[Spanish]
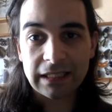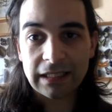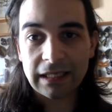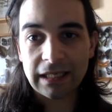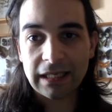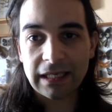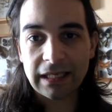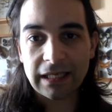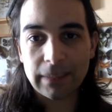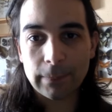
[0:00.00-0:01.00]

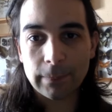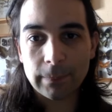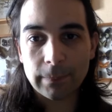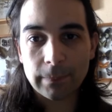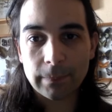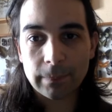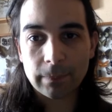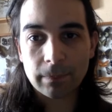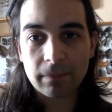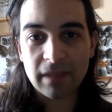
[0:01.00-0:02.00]
Em,
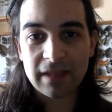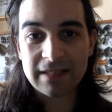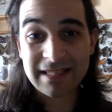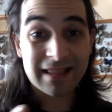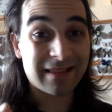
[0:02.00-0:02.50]
si